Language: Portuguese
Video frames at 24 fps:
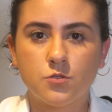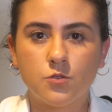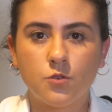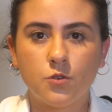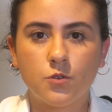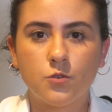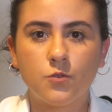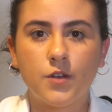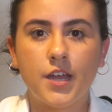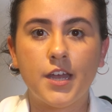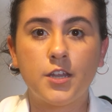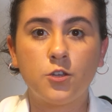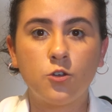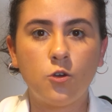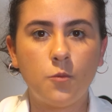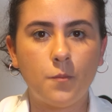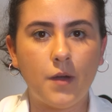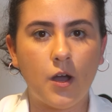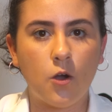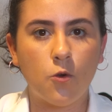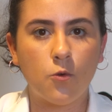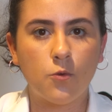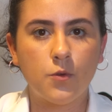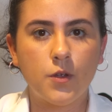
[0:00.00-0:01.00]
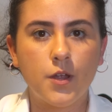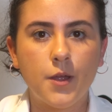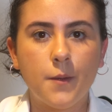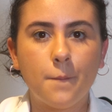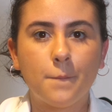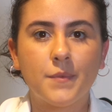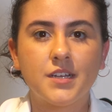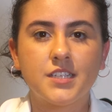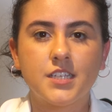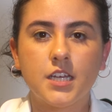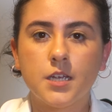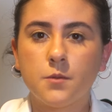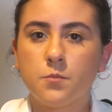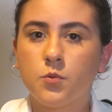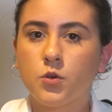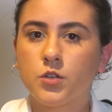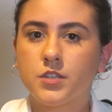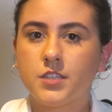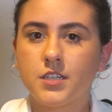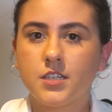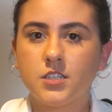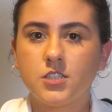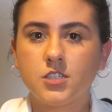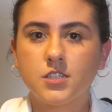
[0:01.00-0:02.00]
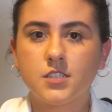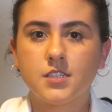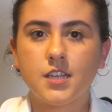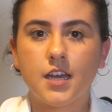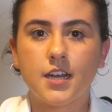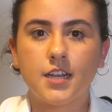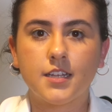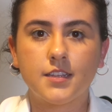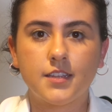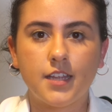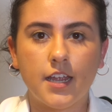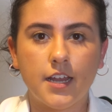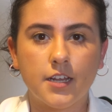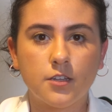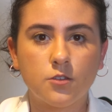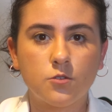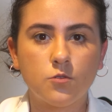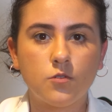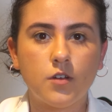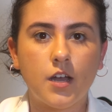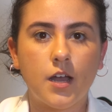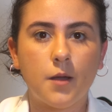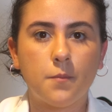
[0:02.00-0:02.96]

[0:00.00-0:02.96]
o sono é normal, mas é importante estar atento